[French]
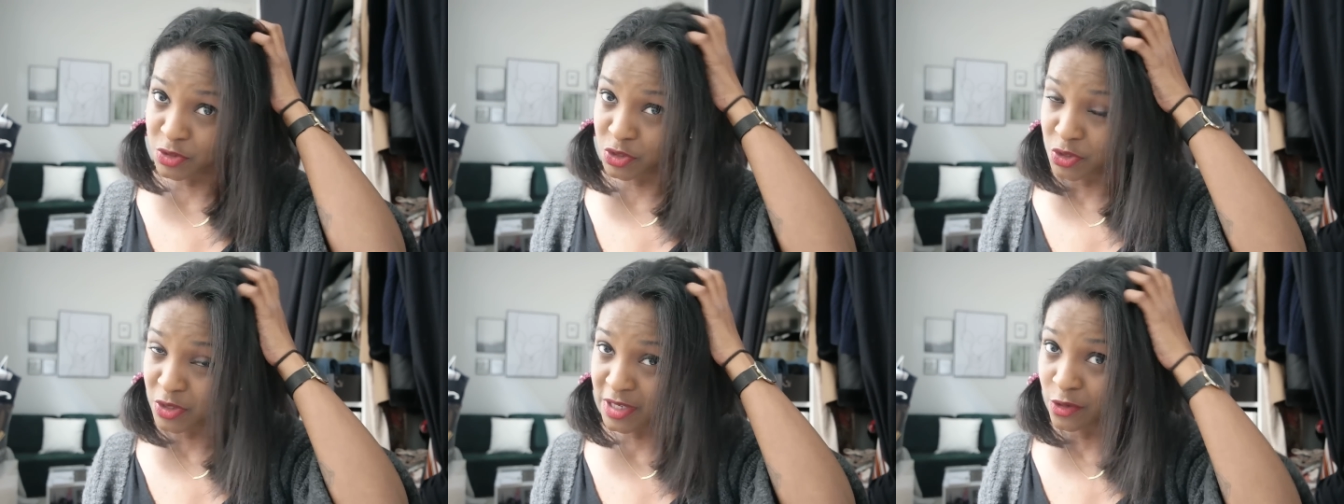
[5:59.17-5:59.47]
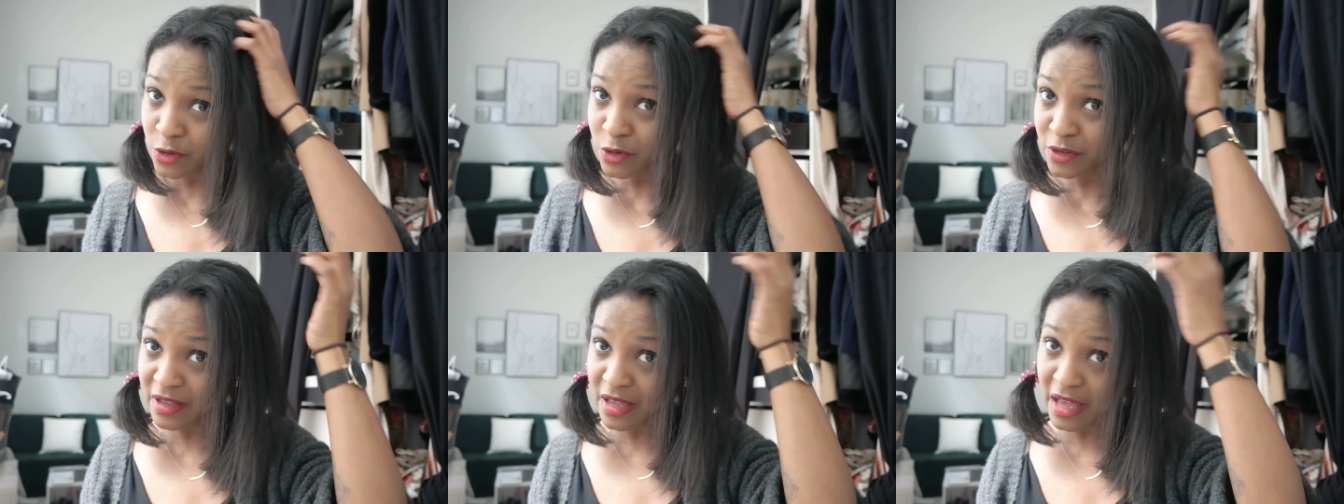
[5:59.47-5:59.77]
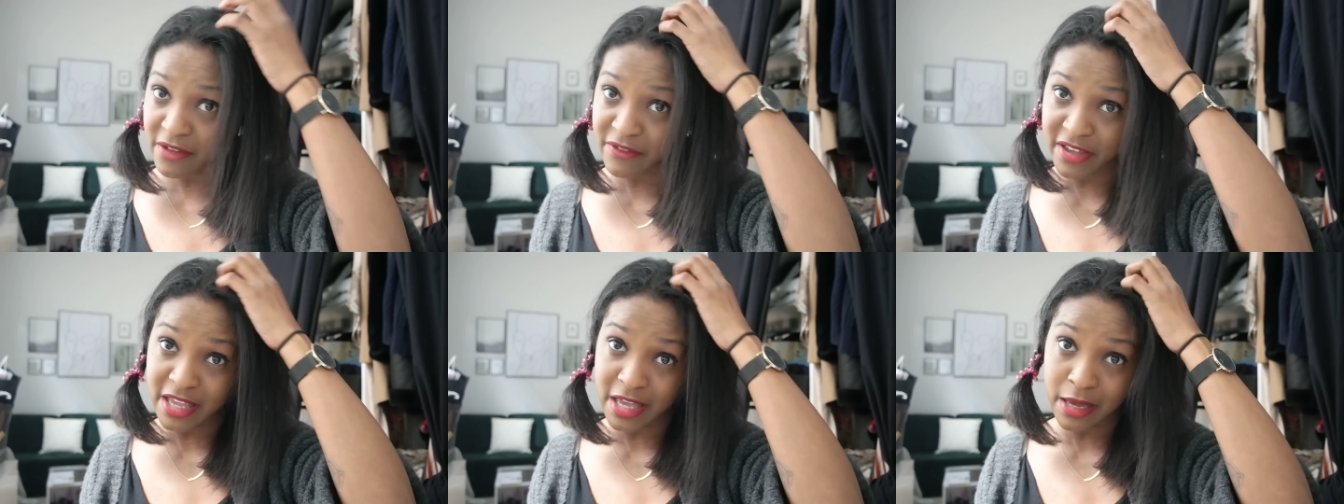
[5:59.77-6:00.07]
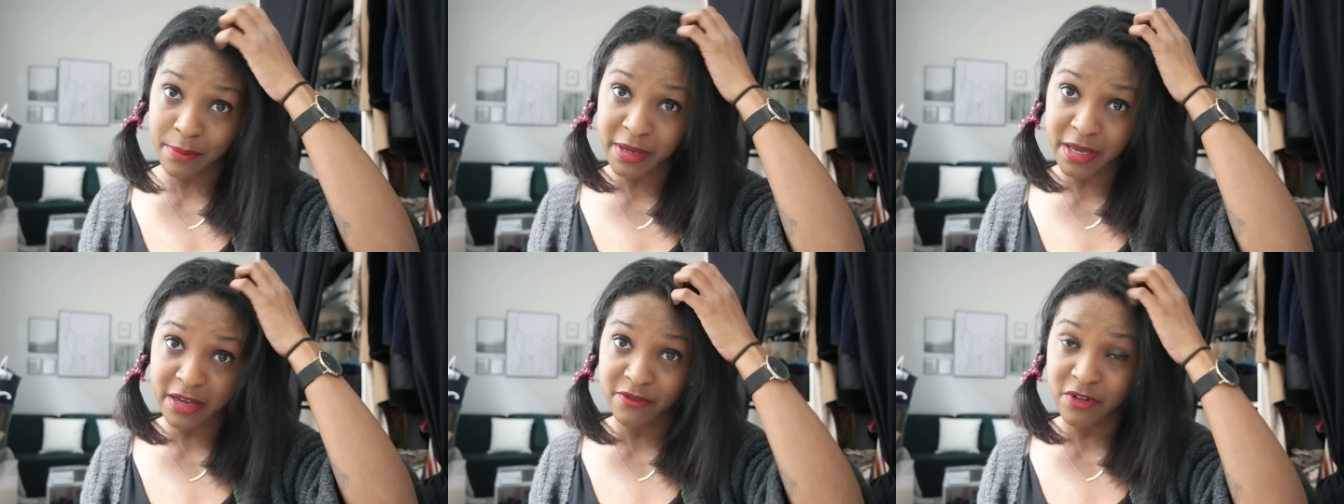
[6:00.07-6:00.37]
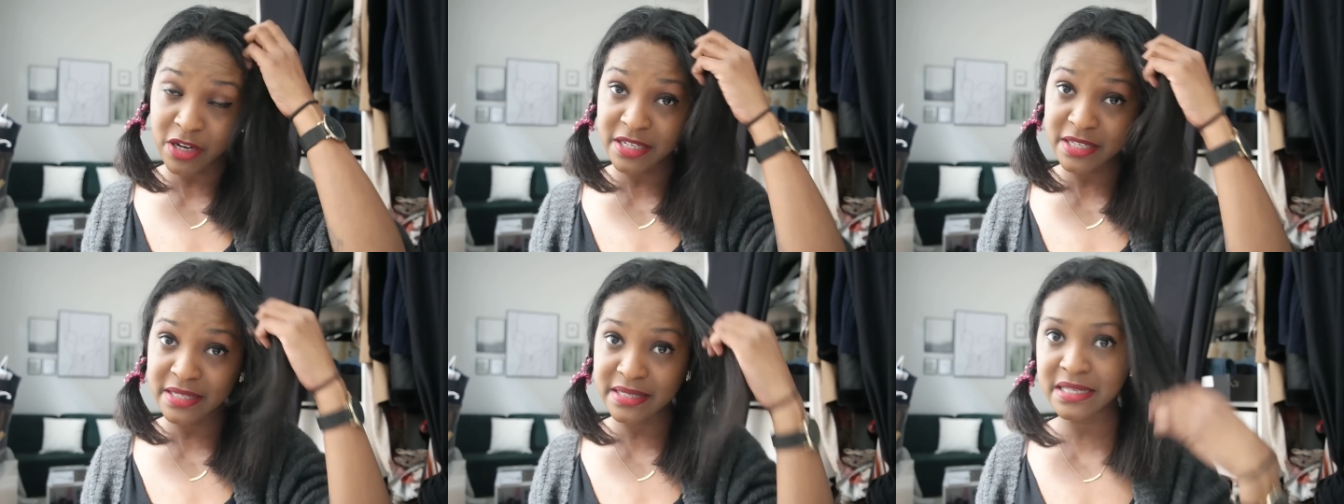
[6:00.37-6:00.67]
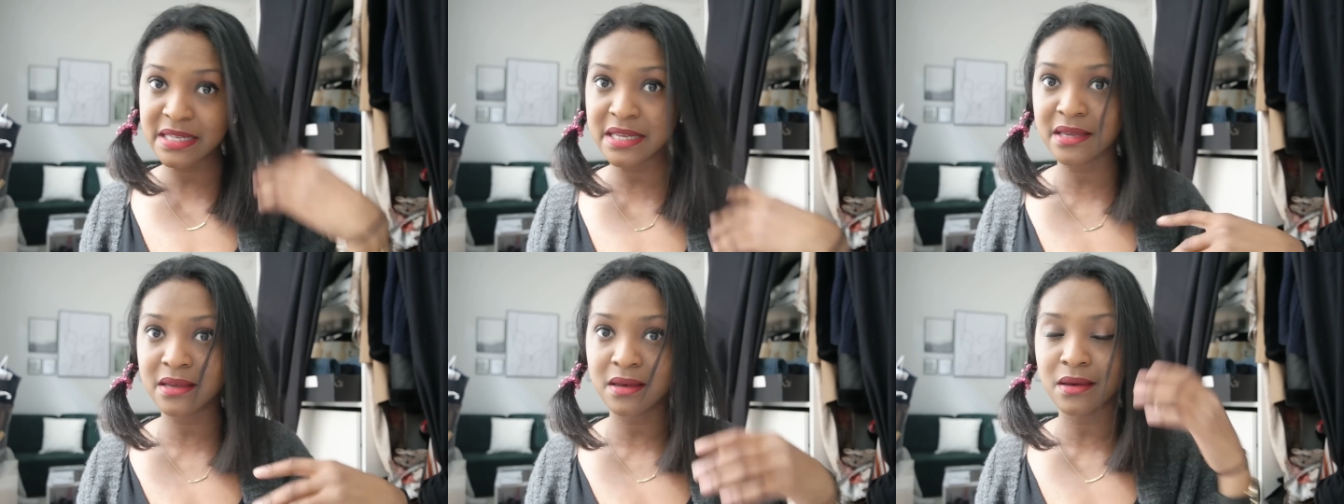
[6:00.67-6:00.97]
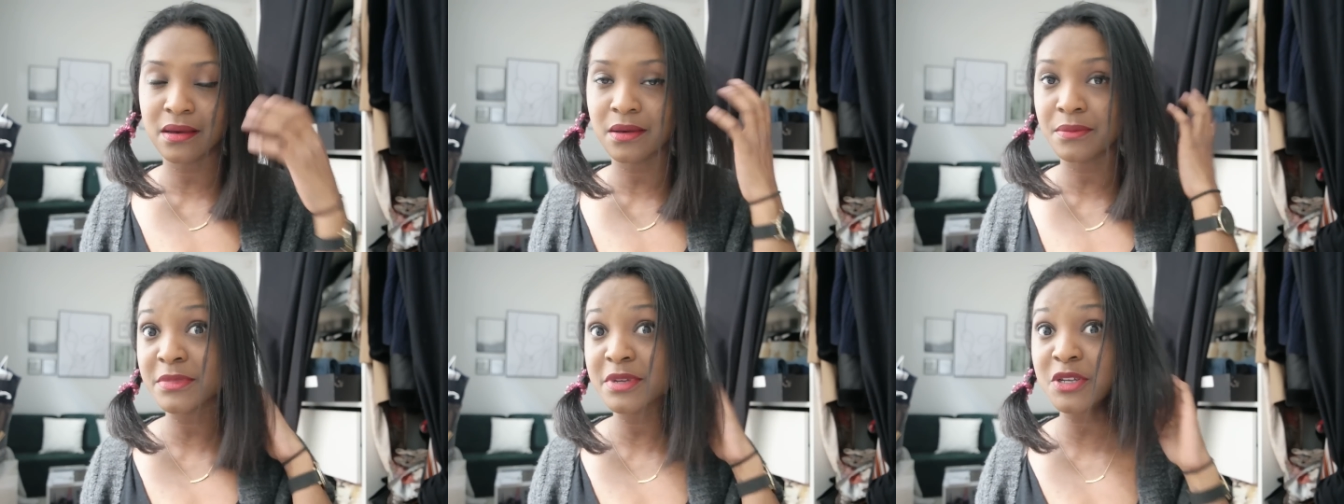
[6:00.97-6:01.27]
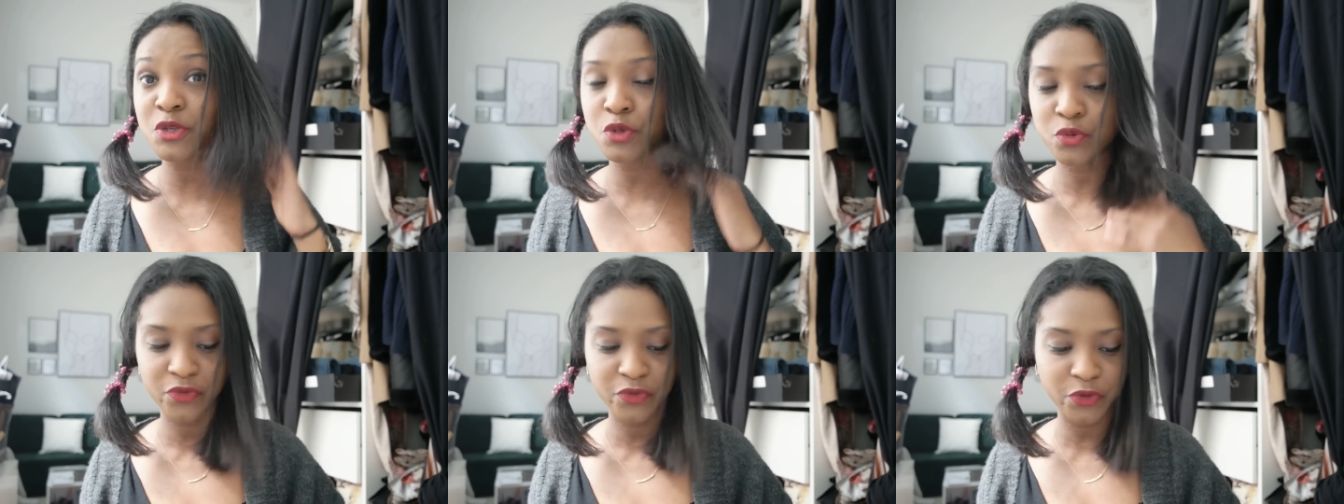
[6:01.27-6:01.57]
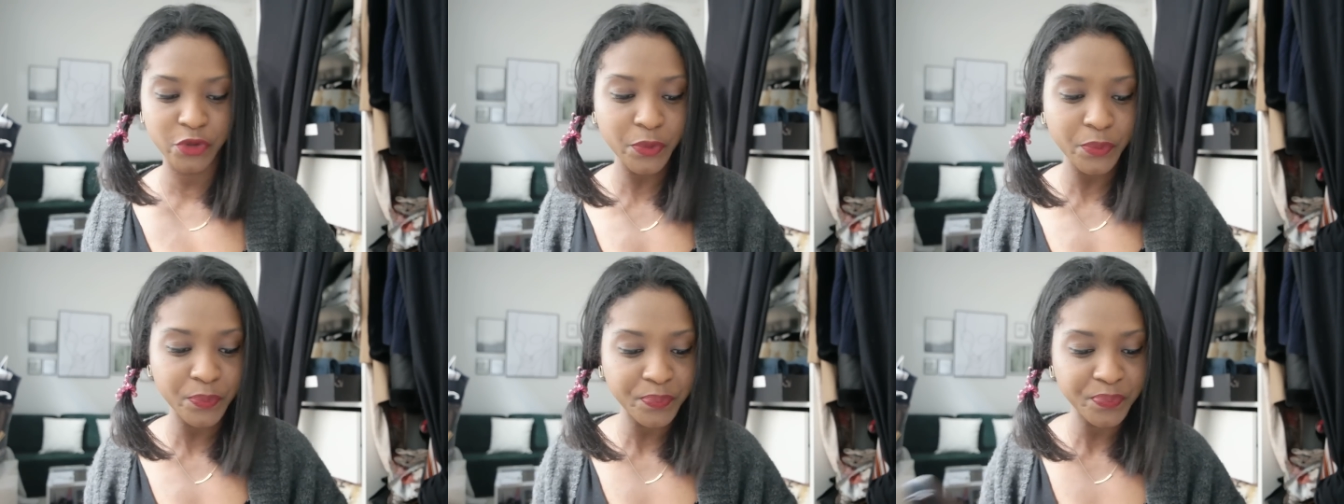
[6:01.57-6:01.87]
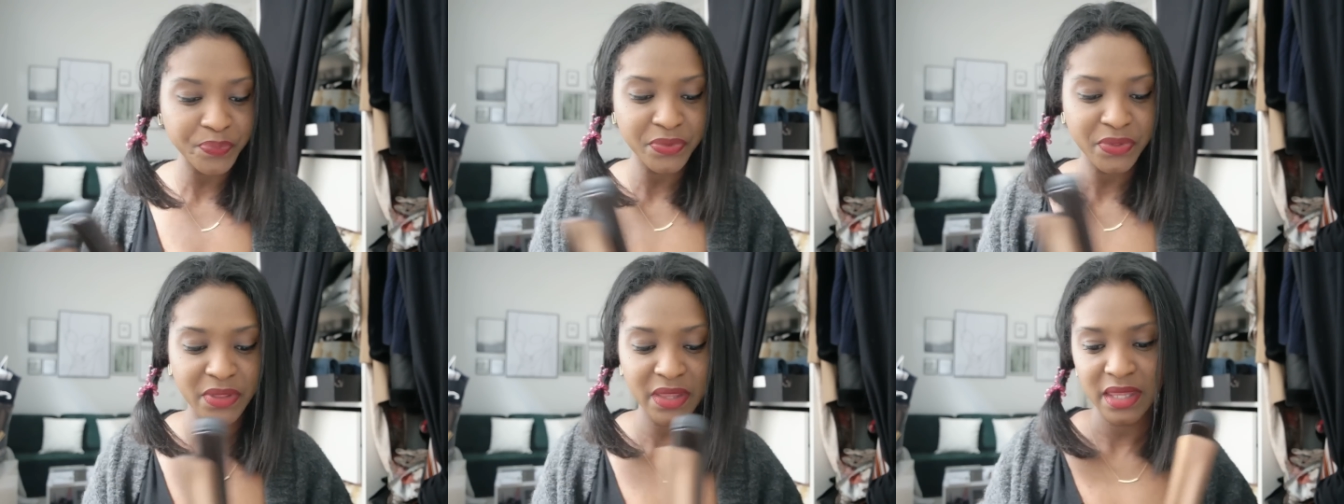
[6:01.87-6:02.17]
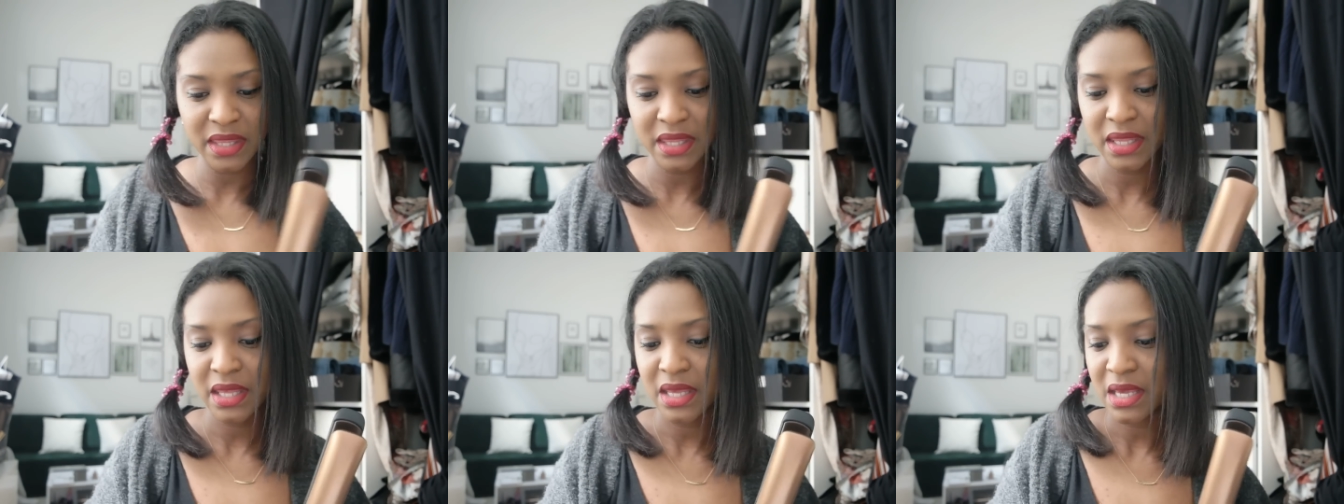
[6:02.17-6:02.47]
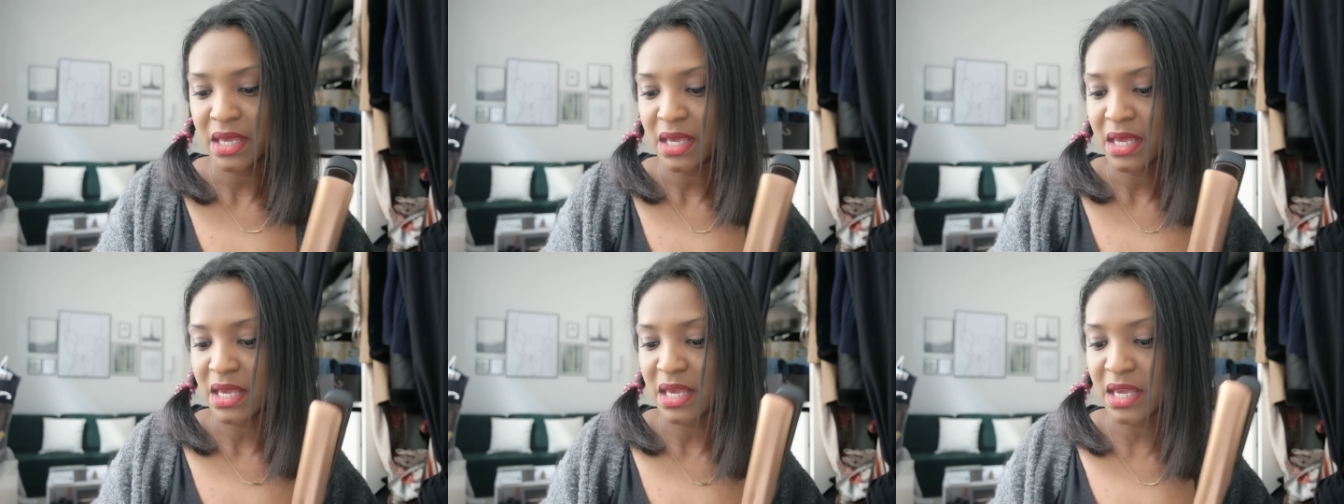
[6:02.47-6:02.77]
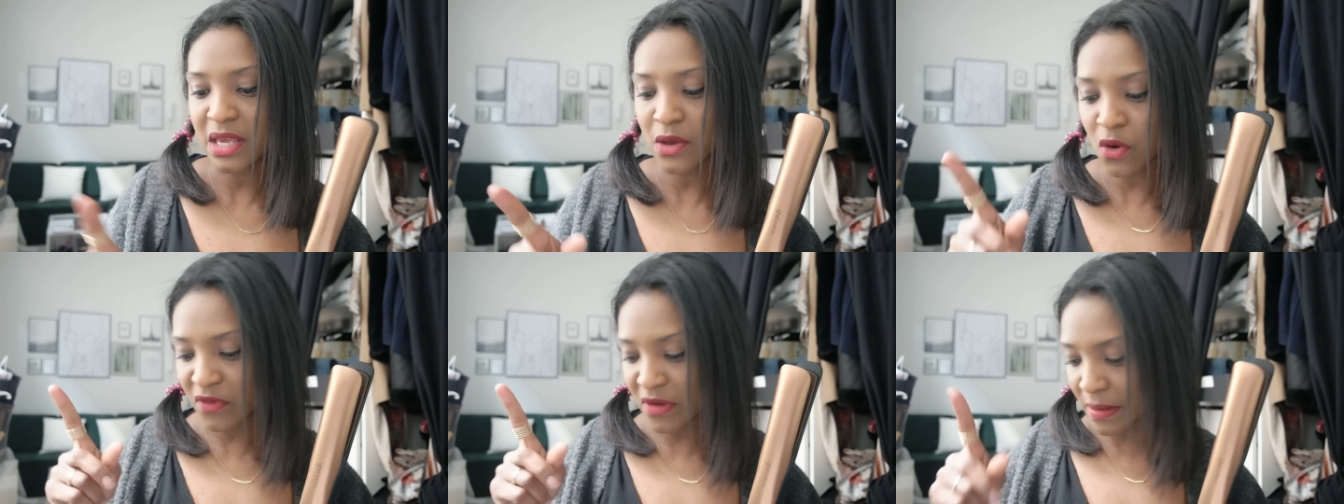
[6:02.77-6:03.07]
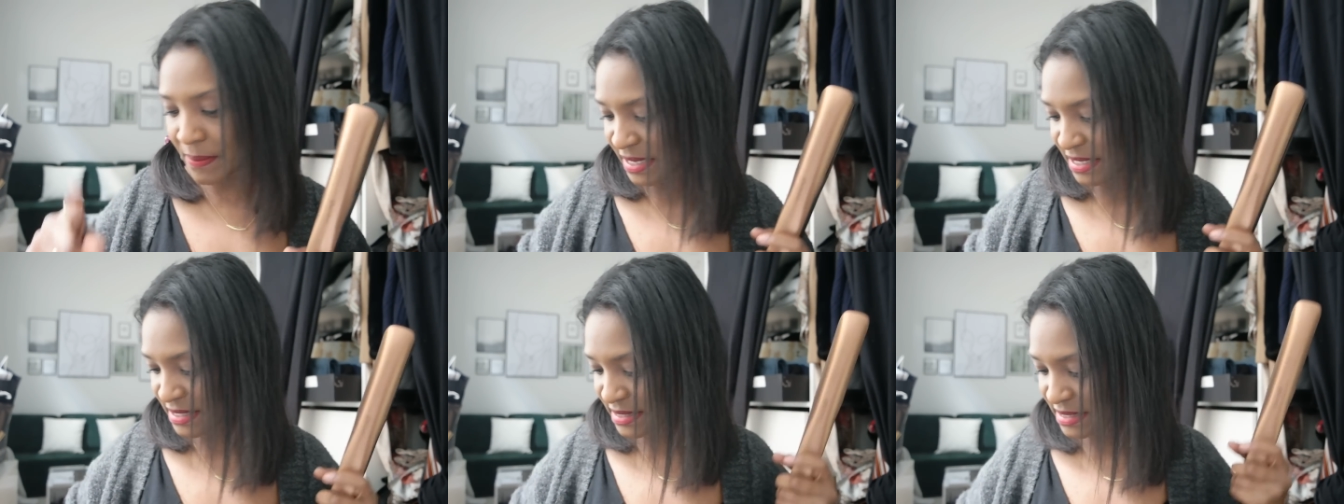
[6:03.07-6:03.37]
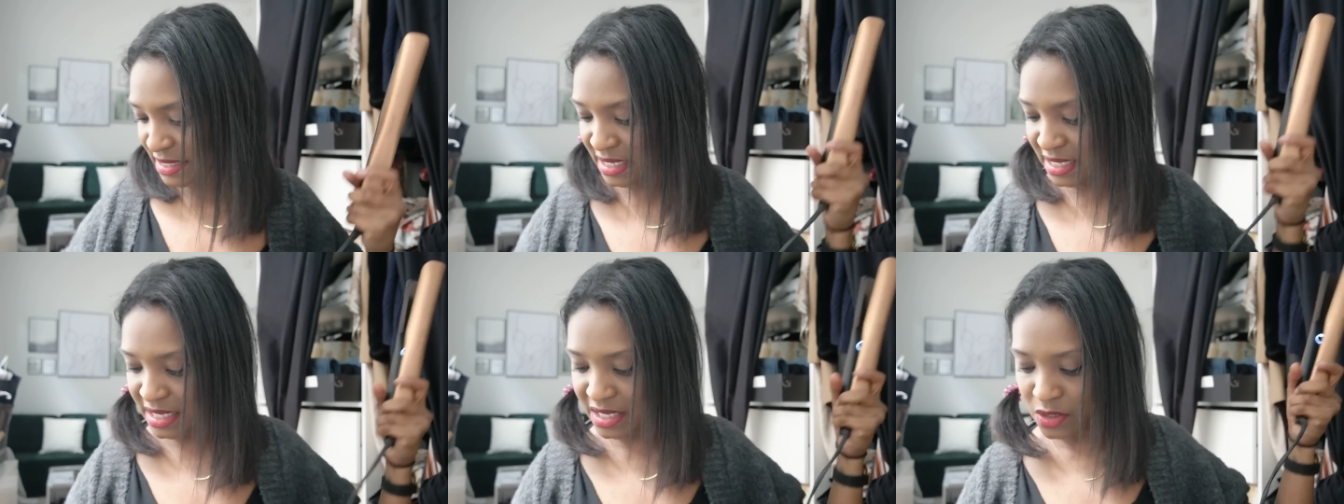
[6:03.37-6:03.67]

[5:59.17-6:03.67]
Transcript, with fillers: je les retravaille après avoir lissé euh, mes cheveux. Et on va passer